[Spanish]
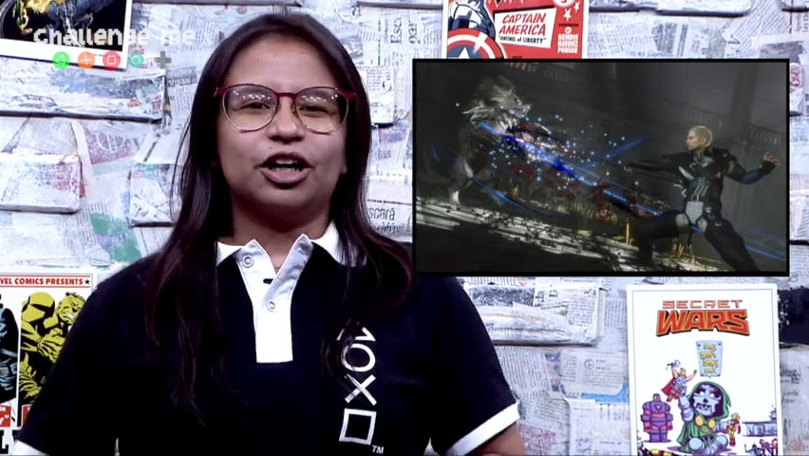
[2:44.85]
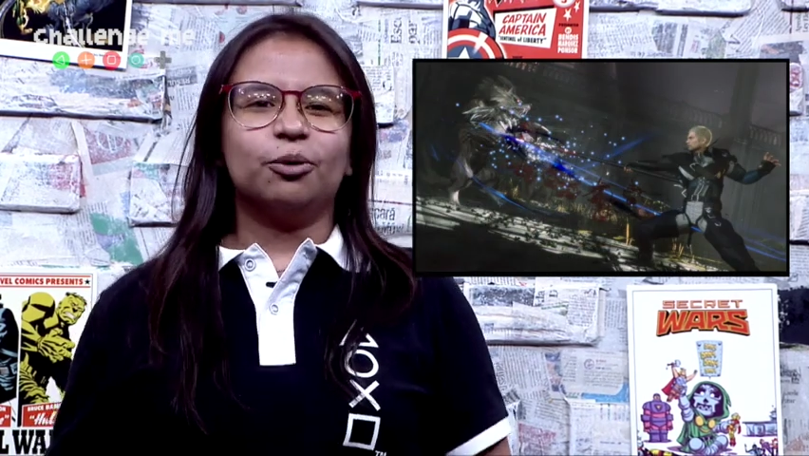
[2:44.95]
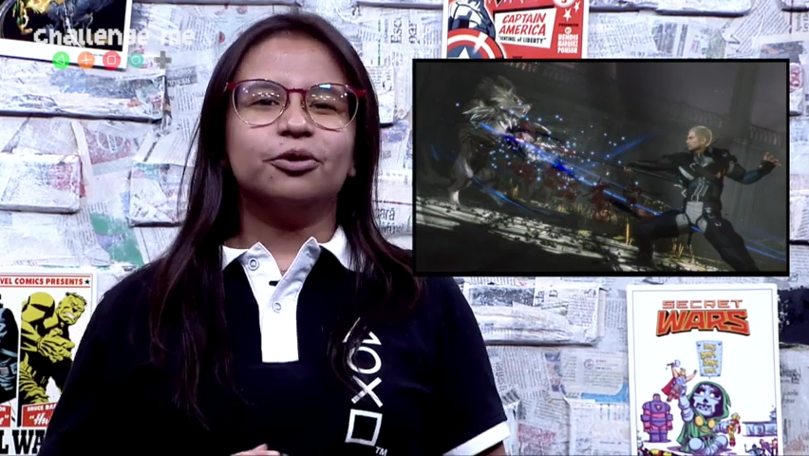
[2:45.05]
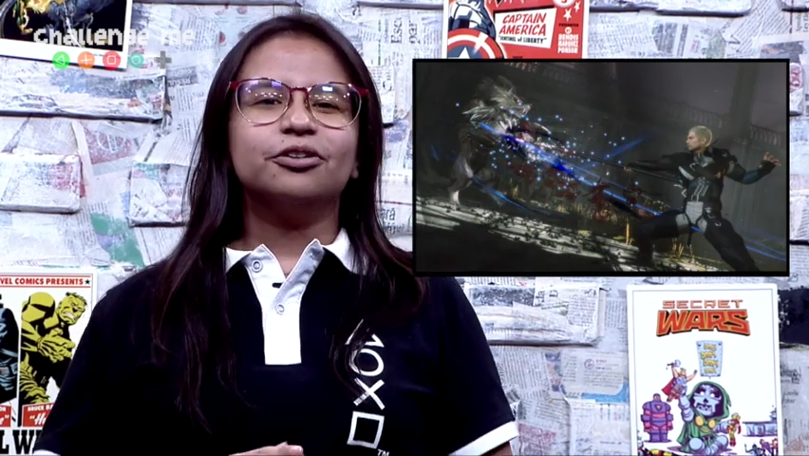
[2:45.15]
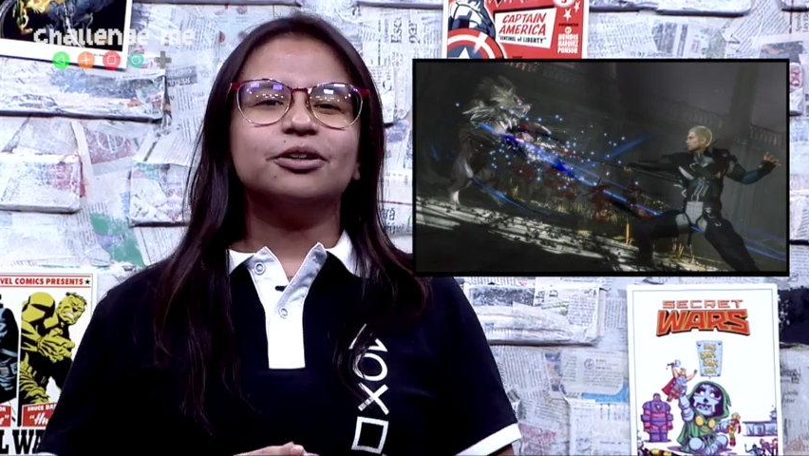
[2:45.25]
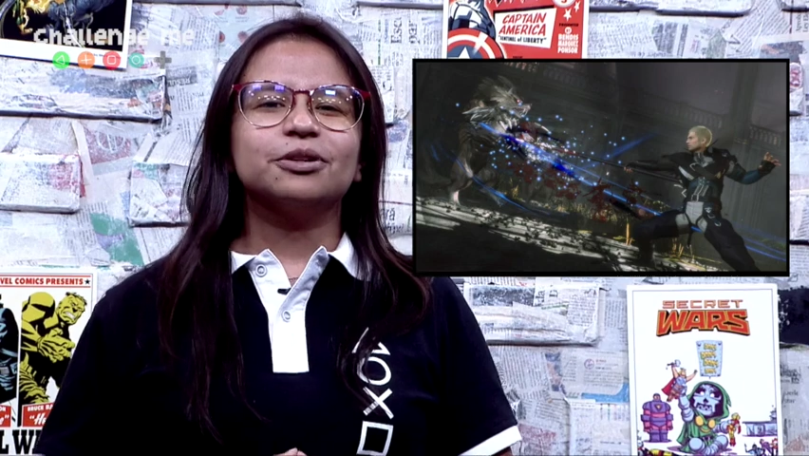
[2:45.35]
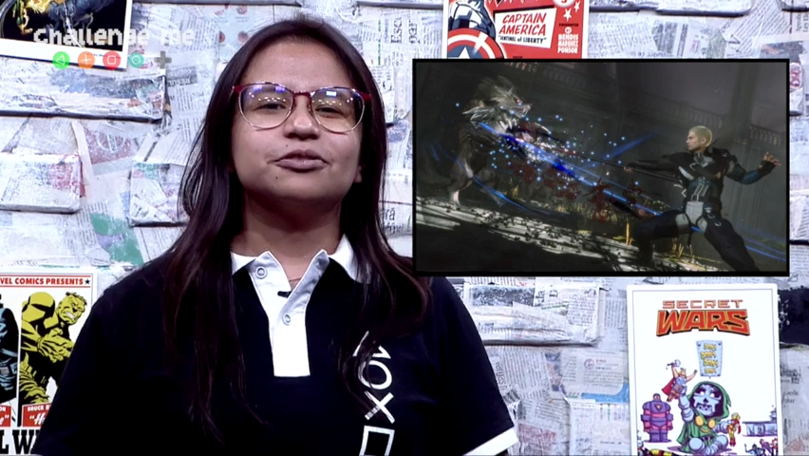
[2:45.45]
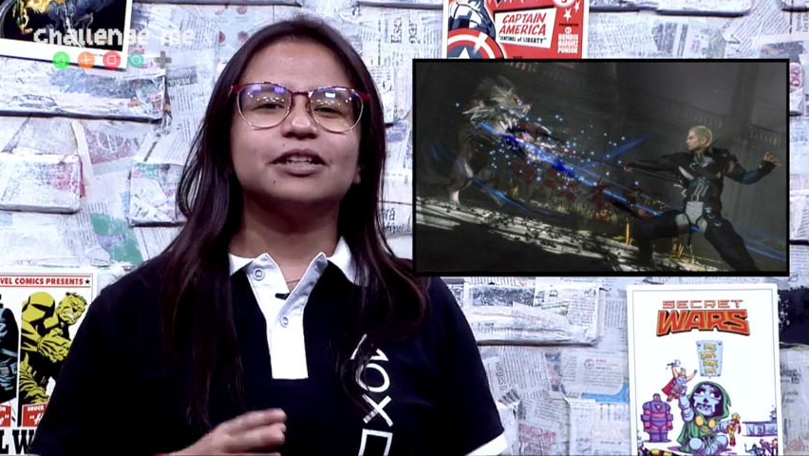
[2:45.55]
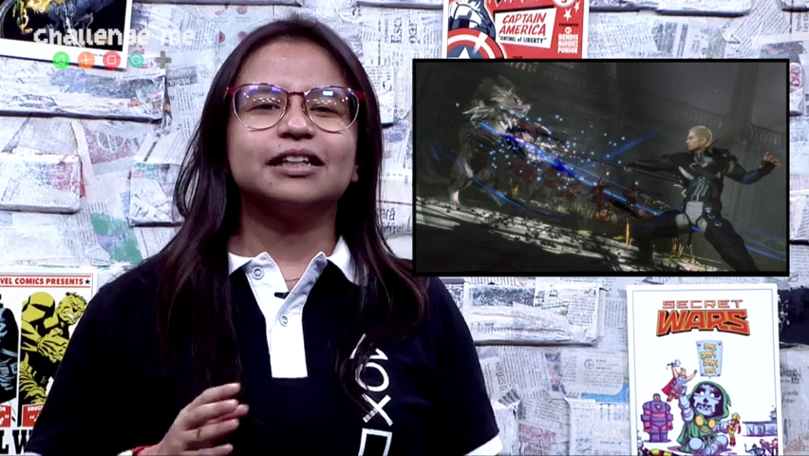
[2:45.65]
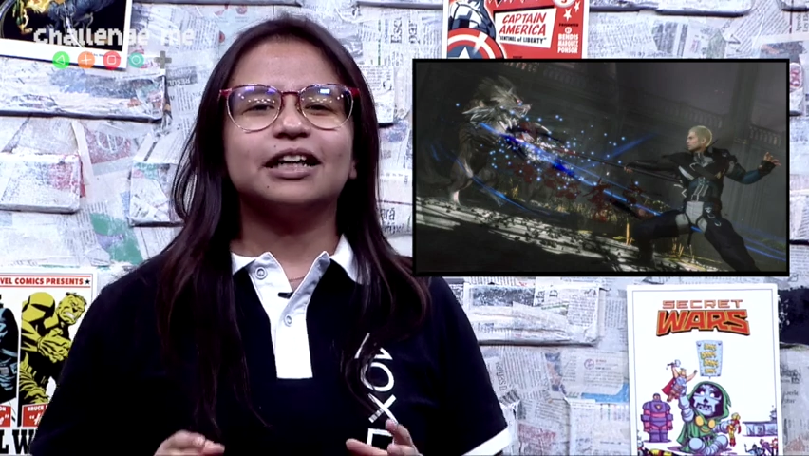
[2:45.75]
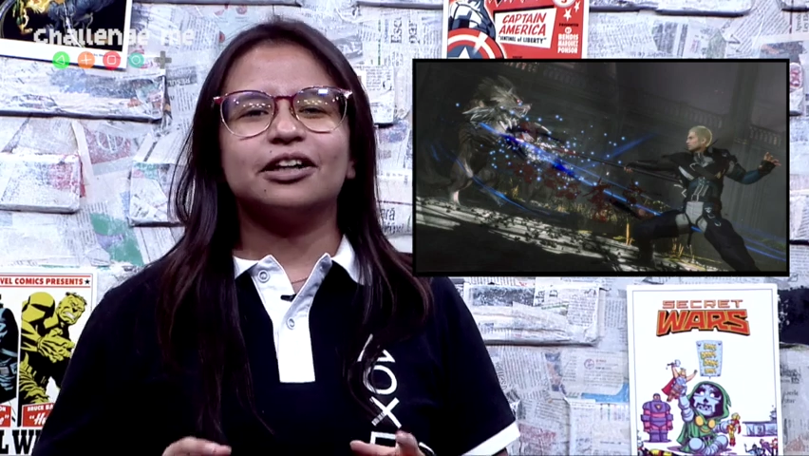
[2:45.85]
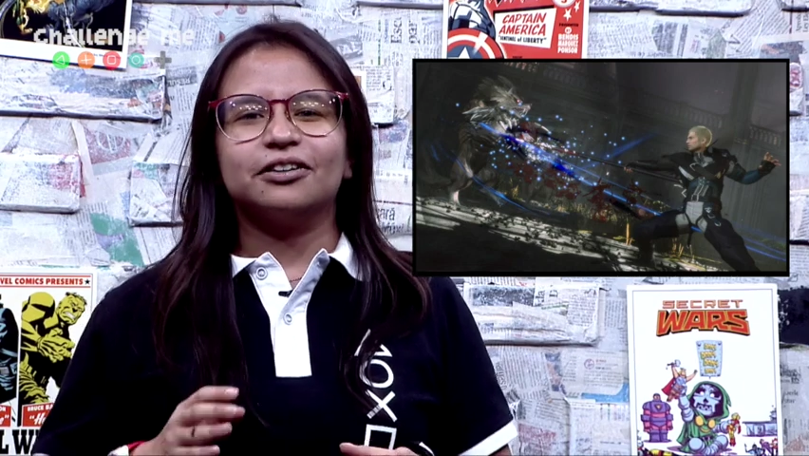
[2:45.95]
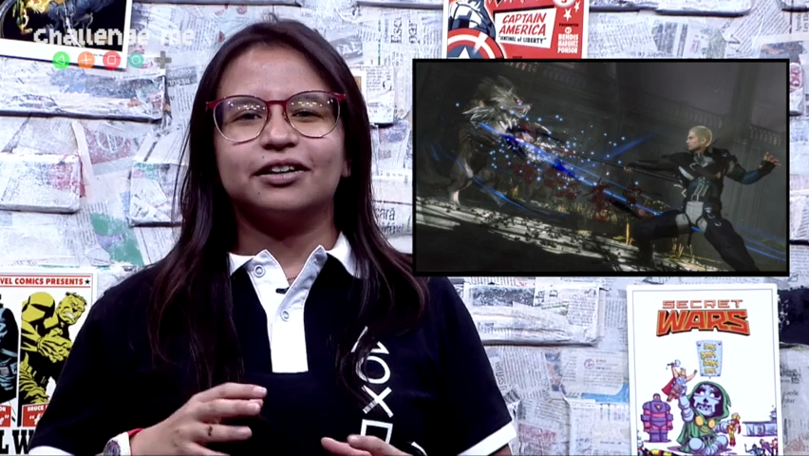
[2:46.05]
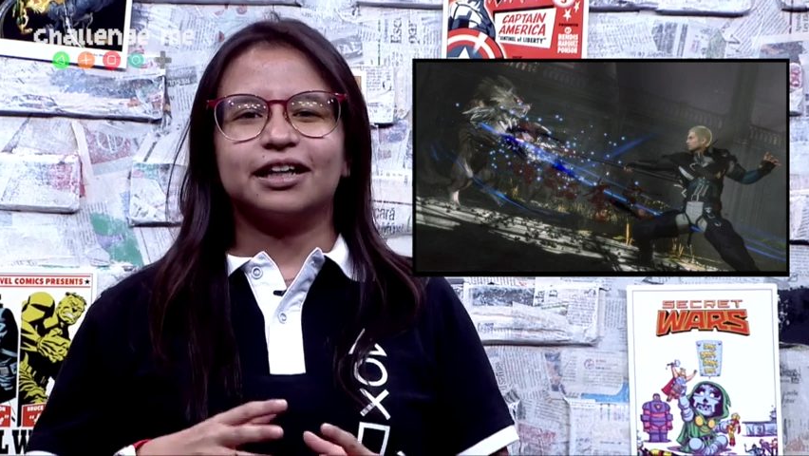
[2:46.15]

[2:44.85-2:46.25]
como un universo alterno